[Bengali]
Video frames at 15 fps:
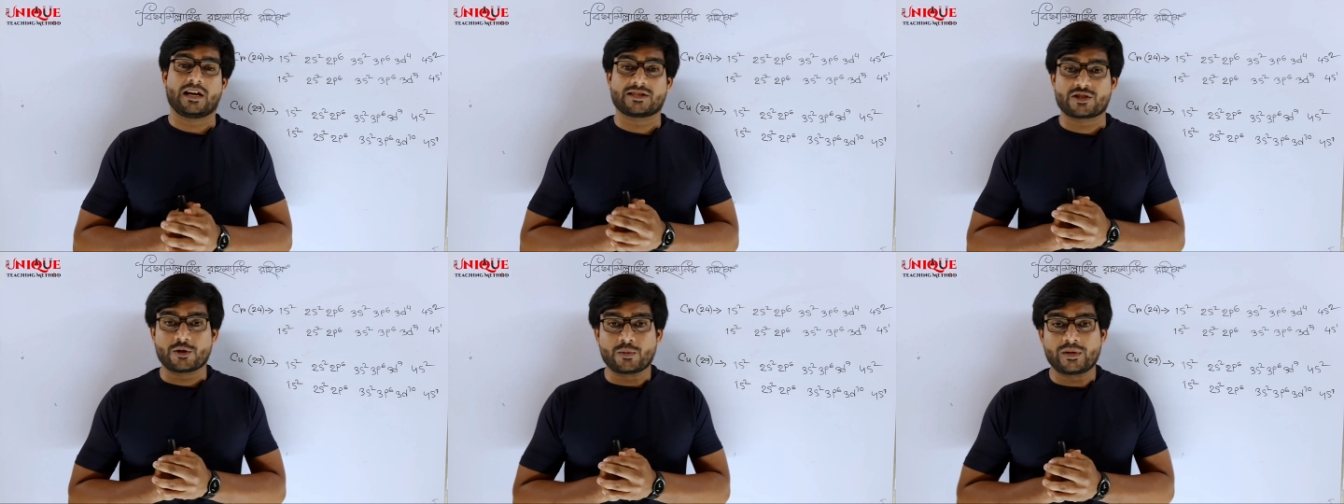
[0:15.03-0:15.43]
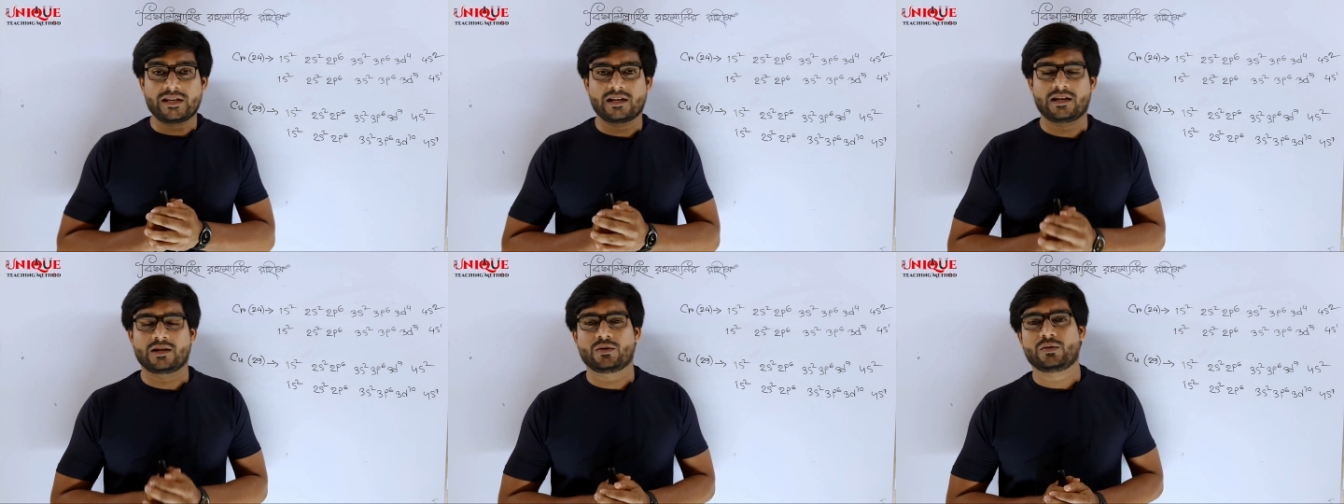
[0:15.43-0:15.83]
আশা করি
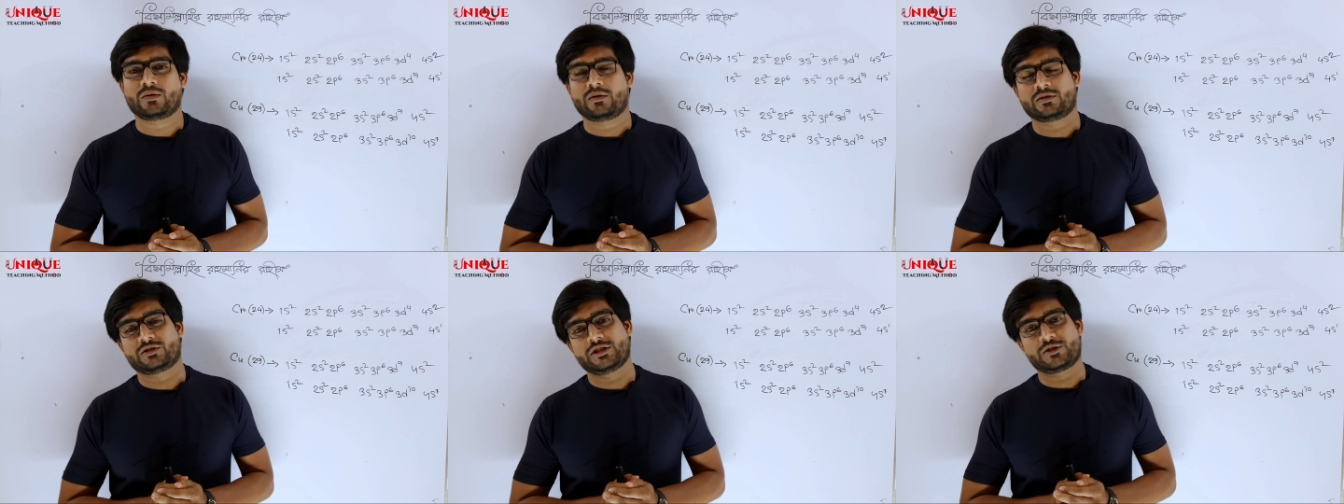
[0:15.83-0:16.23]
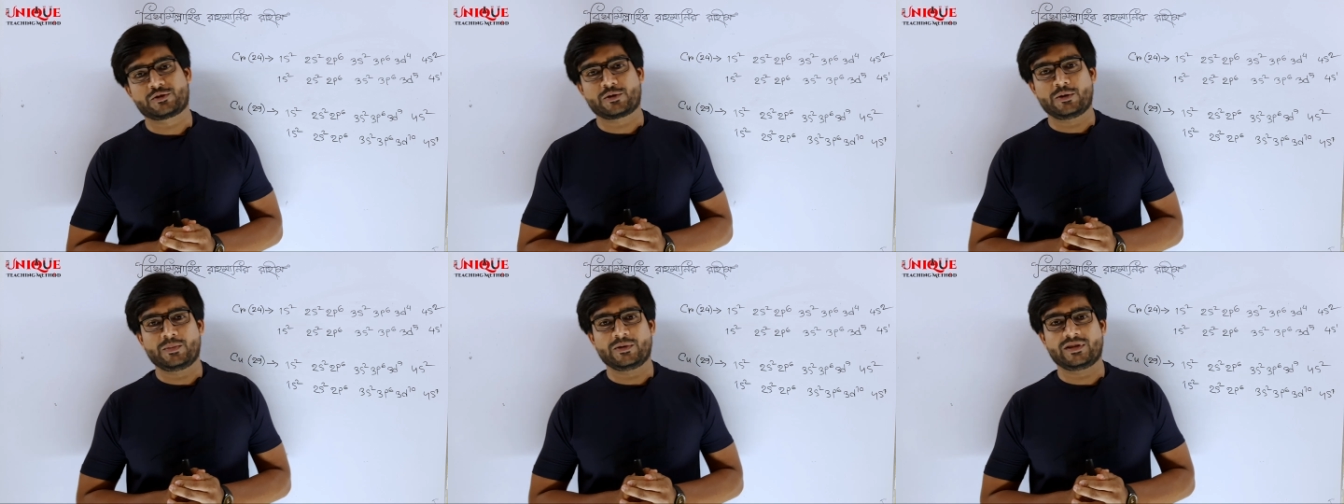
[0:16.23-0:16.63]
আল্লাহর অশেষ
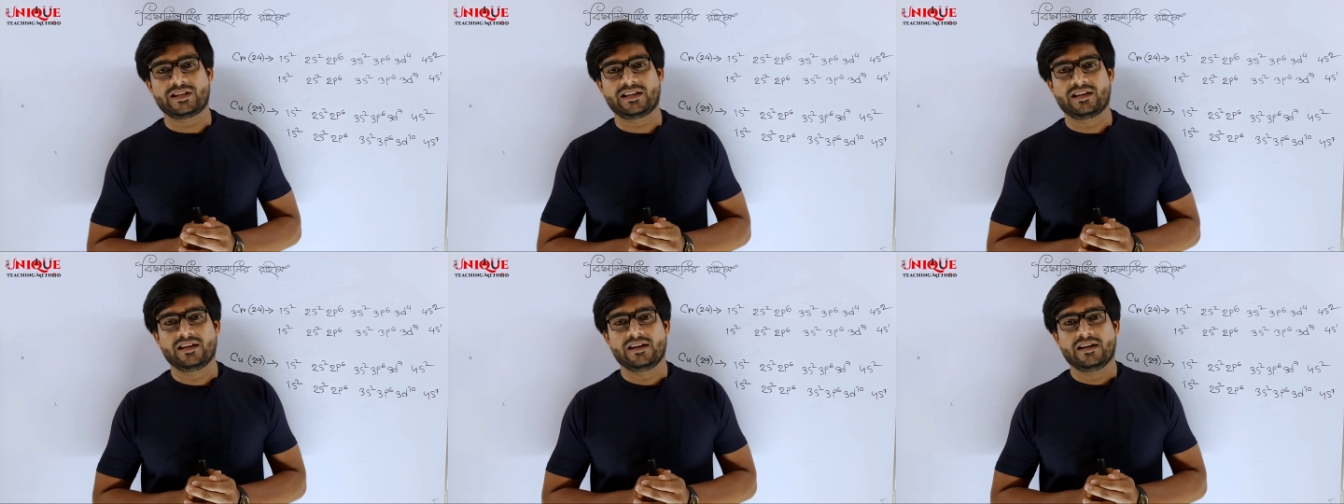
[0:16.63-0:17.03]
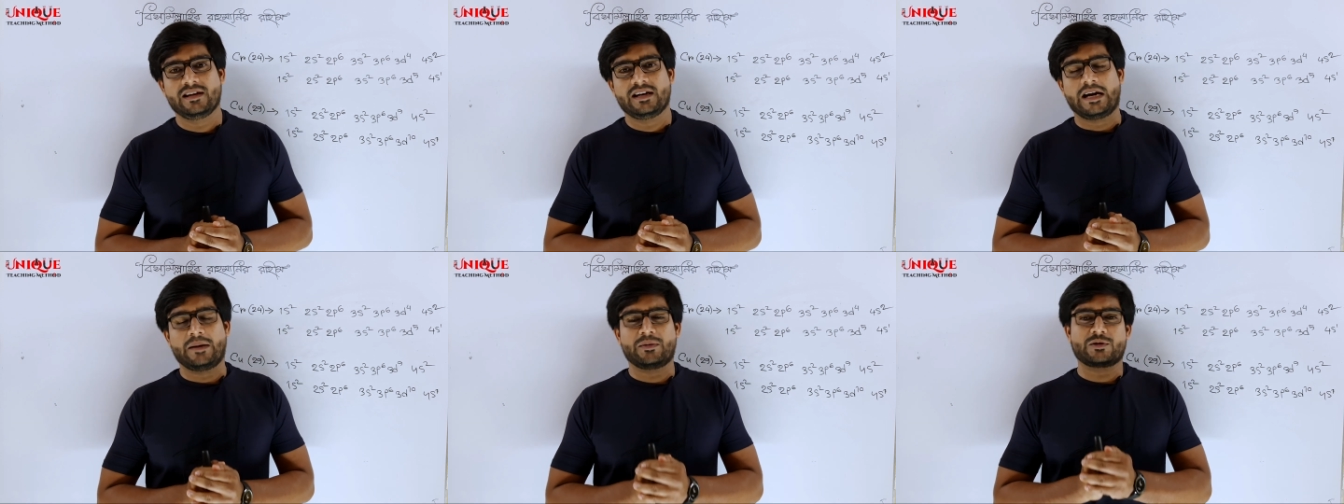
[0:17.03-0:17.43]
রহমতে
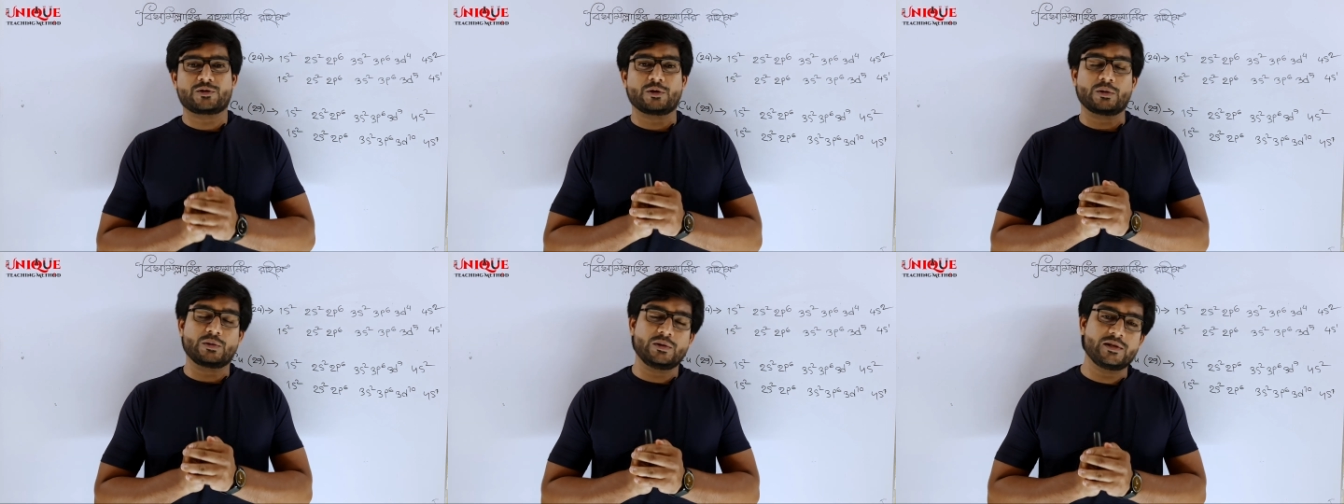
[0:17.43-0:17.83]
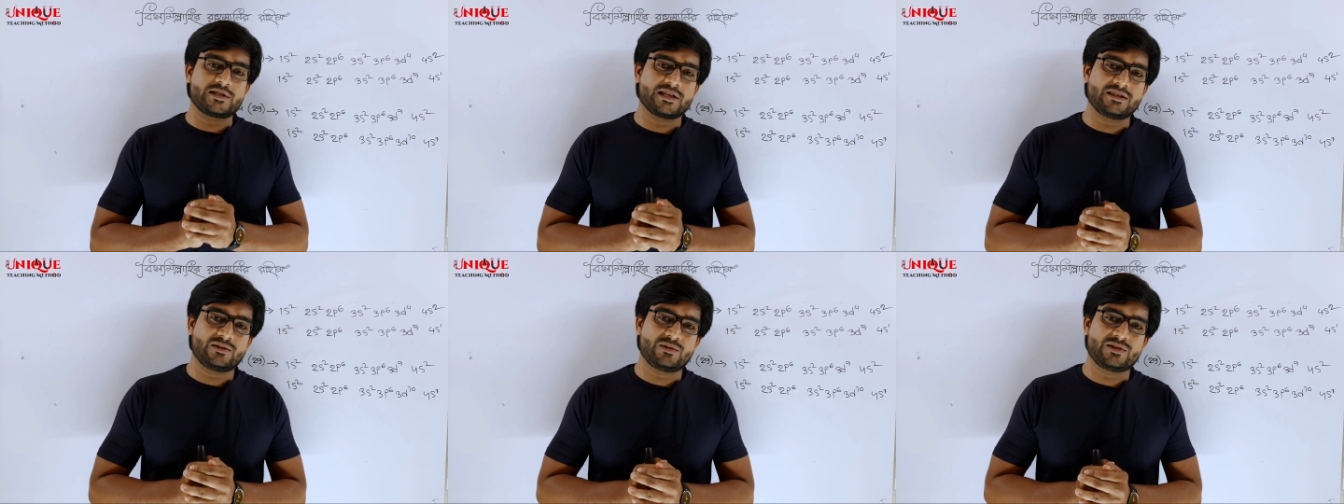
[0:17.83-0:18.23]
আমার সকল
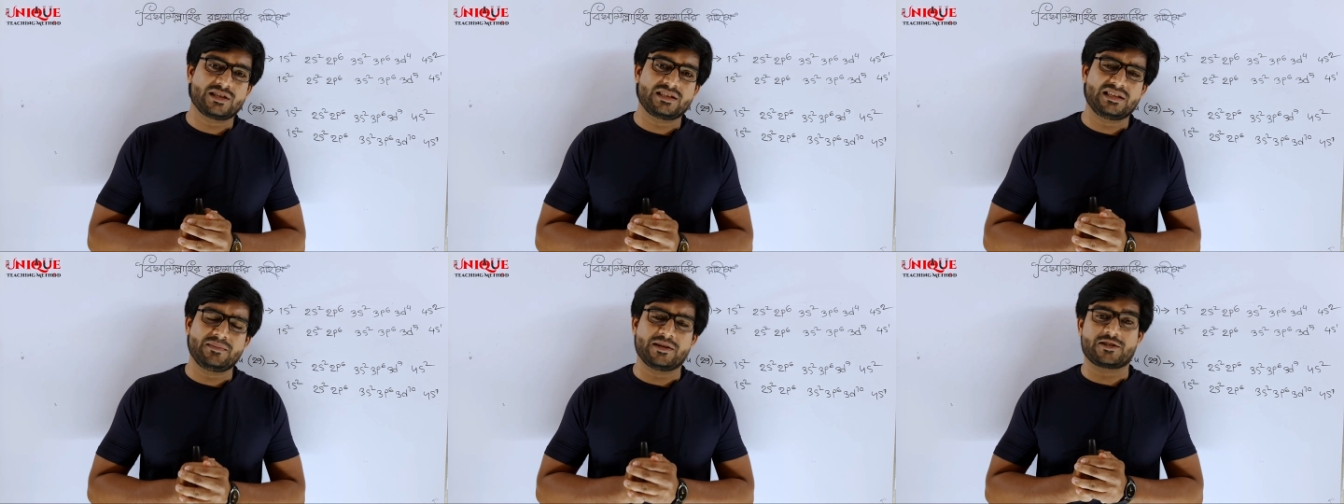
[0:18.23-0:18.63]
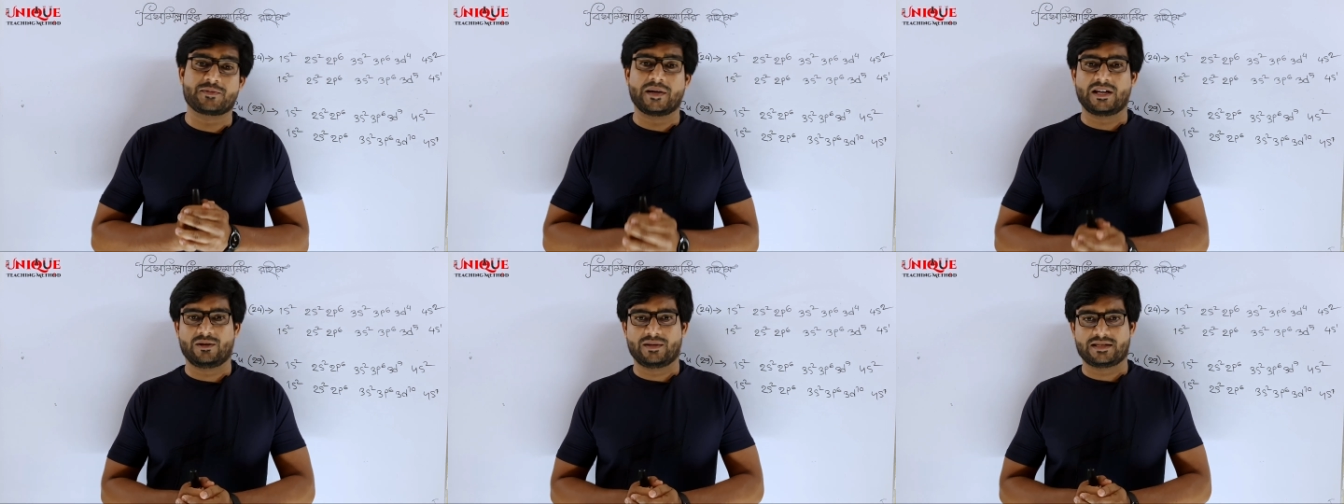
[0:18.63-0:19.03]
ছাত্রছাত্রী বেশ
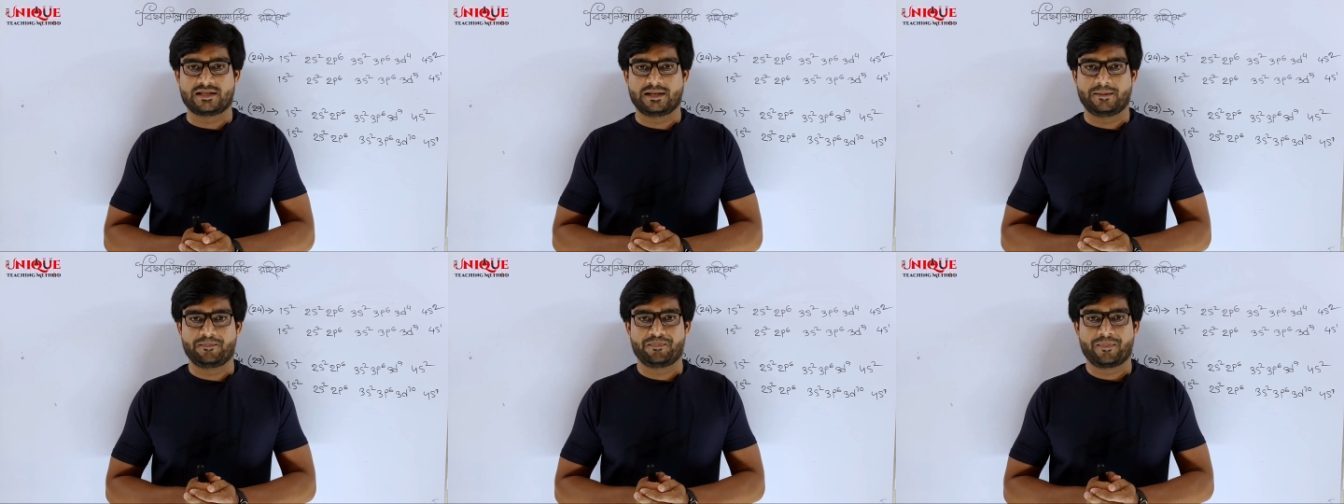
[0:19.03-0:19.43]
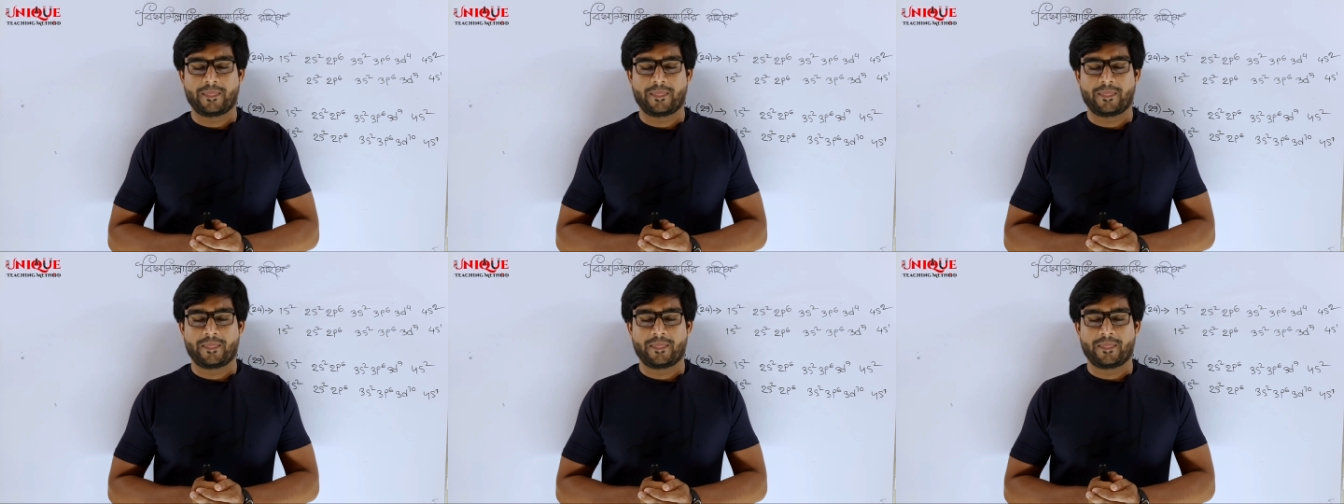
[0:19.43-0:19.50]
ভালো আছে